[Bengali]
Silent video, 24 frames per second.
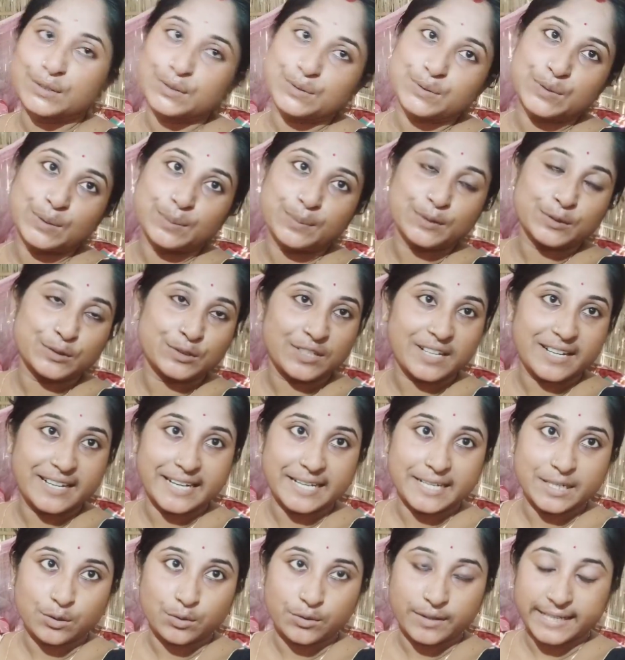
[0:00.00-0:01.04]
তো বন্ধুরা
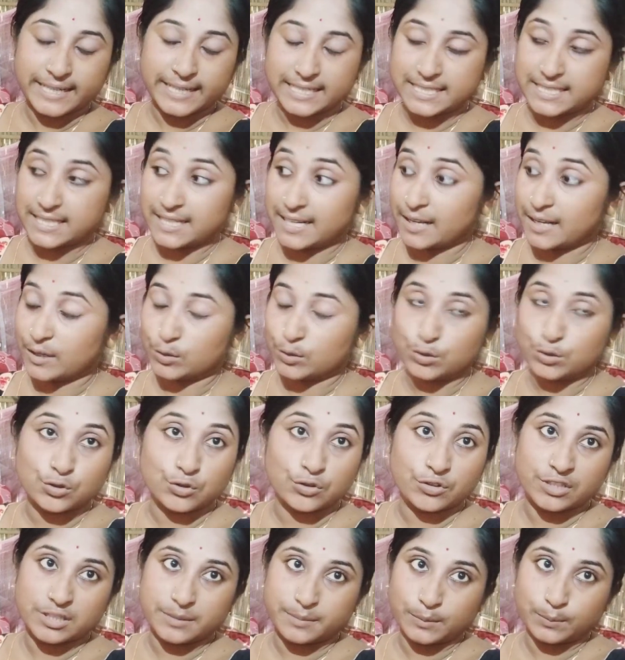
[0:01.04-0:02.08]
রেডি হয়ে গেছে আর এখন
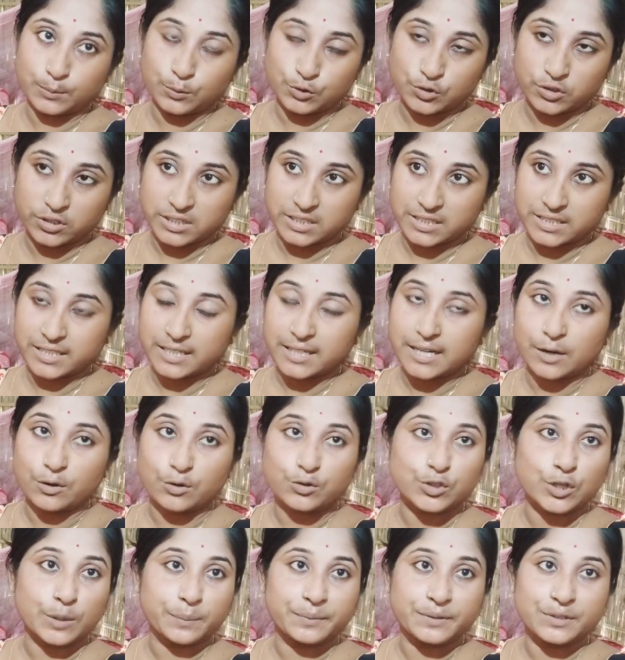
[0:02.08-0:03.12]
চলে যাব পুজো দিতে
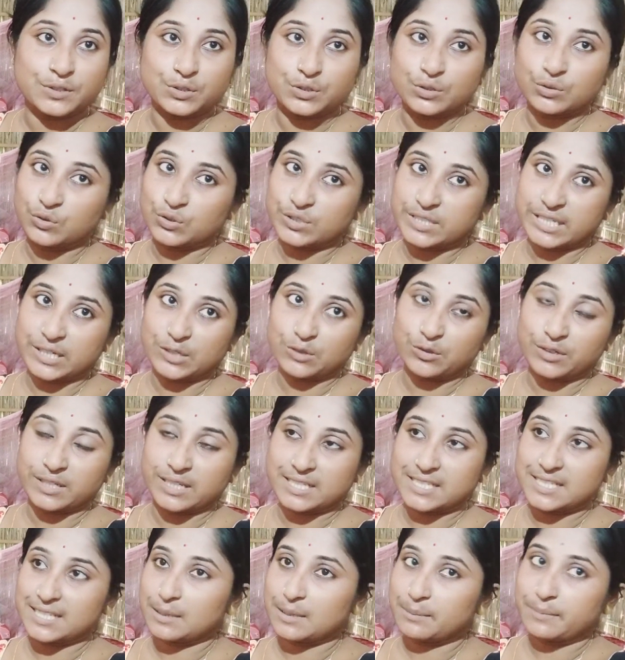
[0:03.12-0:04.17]
কারণ সব কিছু তো গোছানো হয়ে
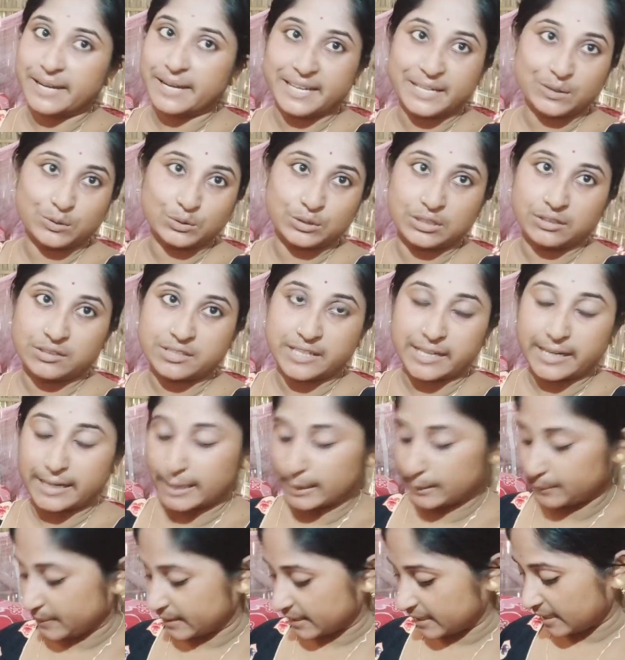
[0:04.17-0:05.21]
আছে আর বাইরে কোথাও যাওয়া
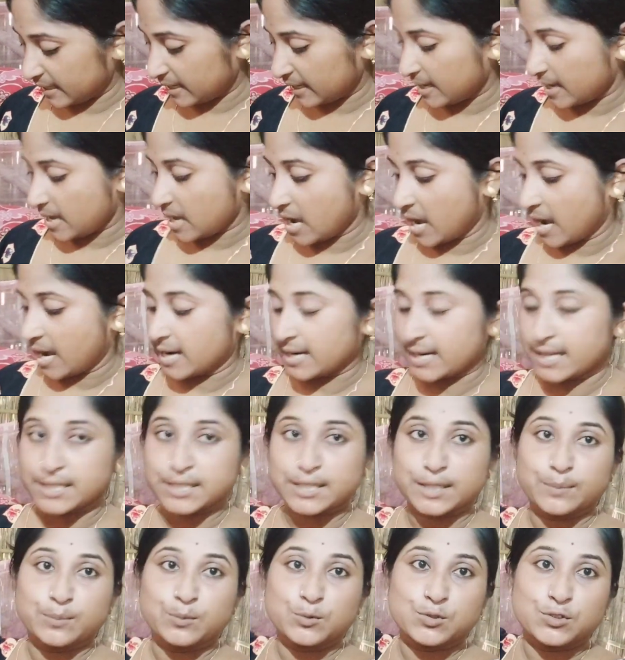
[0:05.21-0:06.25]
লাগবে না আর
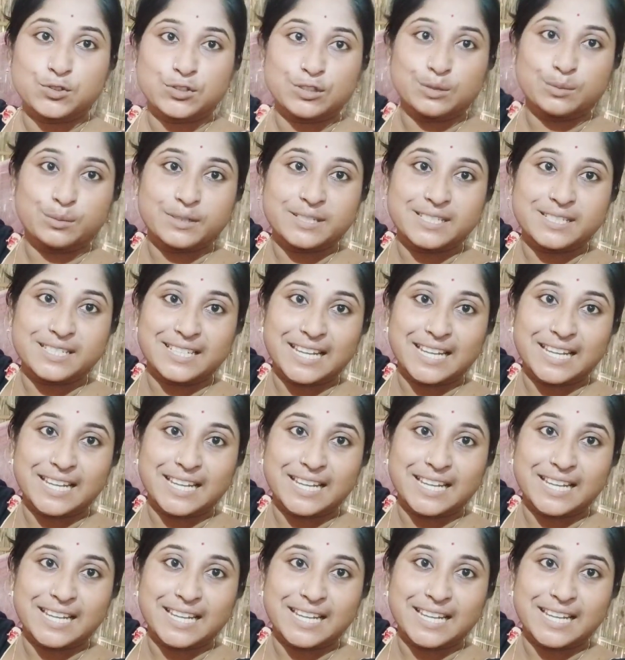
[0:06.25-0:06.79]
আজকে পুজো দেবো যে